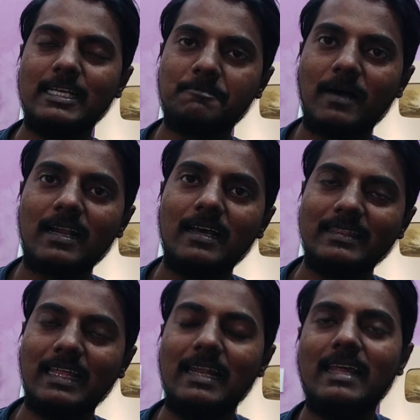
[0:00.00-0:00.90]
इस पर
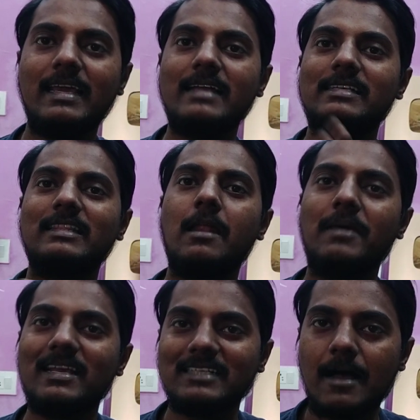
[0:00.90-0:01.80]
दिल्ली के जितने
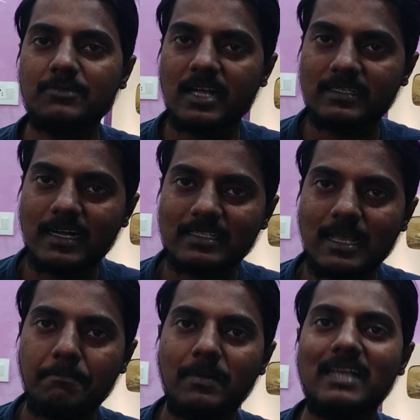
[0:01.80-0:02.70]
भी एग्ज़ाम
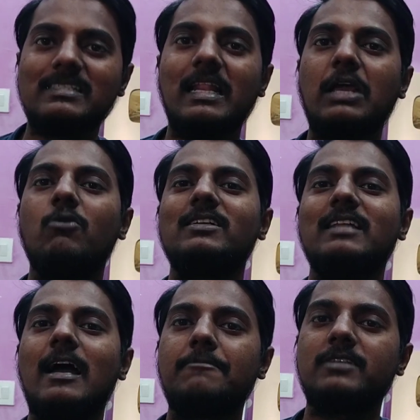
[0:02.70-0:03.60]
सेंटर्स हैं प्लीज़
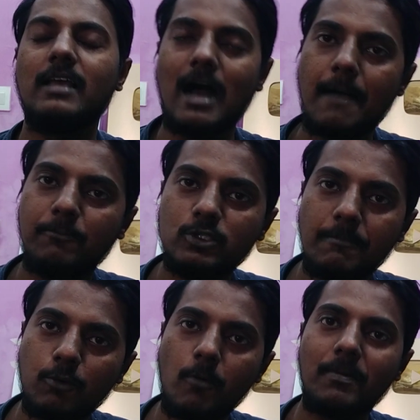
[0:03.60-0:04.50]
रिक्वेस्ट है आपसे आप
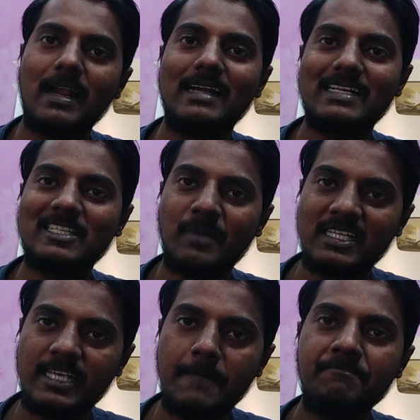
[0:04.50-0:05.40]
मुझे प्रॉपर एड्रेस
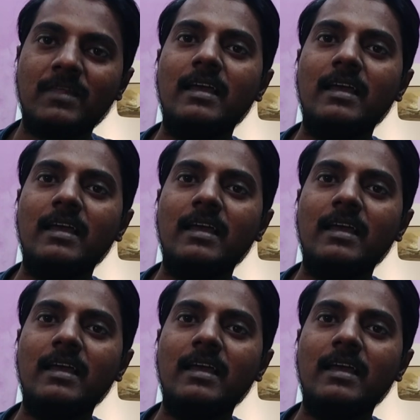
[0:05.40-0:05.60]
भेजिए